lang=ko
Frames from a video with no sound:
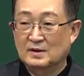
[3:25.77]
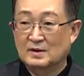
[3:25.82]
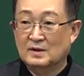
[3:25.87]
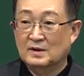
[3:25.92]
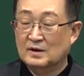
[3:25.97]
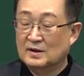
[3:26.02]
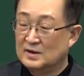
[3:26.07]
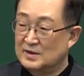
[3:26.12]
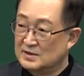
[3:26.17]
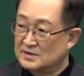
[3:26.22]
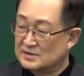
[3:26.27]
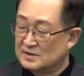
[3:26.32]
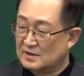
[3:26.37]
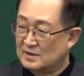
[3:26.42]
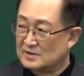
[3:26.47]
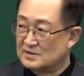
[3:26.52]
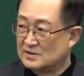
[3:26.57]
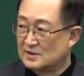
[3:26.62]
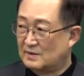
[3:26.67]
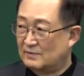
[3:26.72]
그러니까
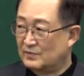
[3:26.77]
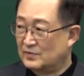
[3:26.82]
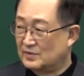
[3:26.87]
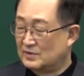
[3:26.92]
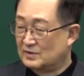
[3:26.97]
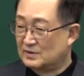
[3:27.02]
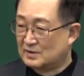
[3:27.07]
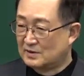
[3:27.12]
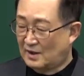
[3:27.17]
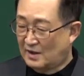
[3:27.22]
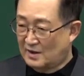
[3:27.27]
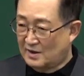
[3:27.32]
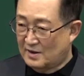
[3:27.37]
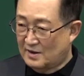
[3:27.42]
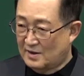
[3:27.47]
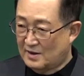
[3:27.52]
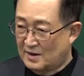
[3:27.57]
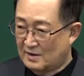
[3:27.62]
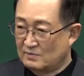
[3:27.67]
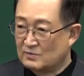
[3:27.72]
이스라엘 사람들은 다
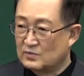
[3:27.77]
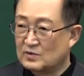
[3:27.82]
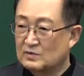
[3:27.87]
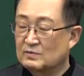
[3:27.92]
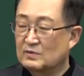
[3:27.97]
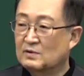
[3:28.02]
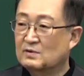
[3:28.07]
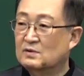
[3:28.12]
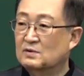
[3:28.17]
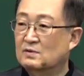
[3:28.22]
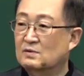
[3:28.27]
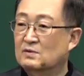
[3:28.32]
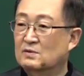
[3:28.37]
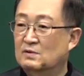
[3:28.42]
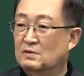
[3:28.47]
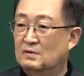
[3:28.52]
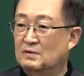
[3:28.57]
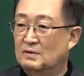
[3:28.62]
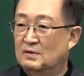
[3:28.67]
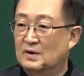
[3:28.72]
무릎을 꿇고